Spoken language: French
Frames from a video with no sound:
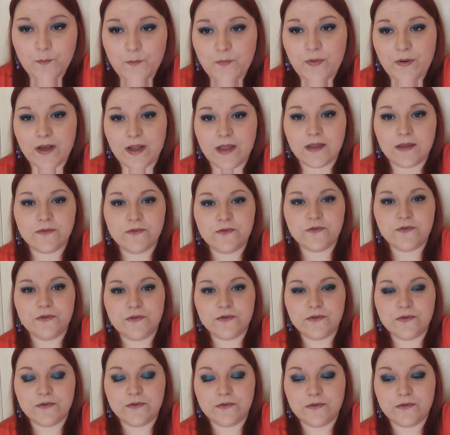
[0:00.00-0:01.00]
plein
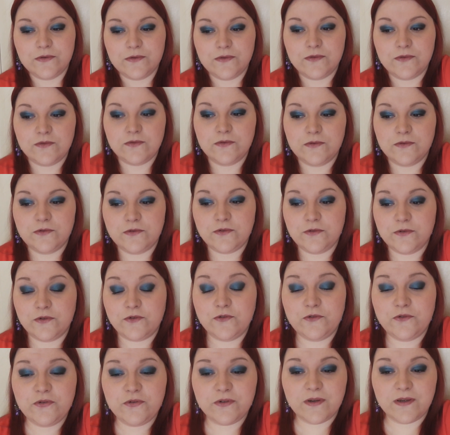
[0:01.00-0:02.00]
de, de
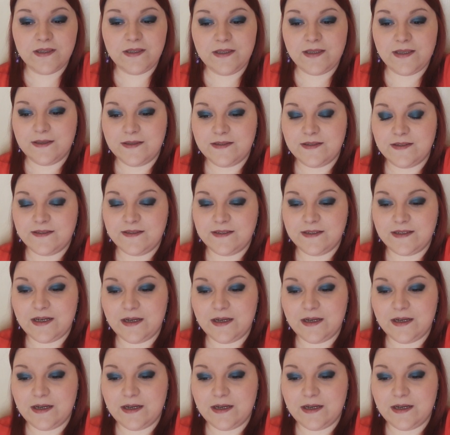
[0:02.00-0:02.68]
curry, etc.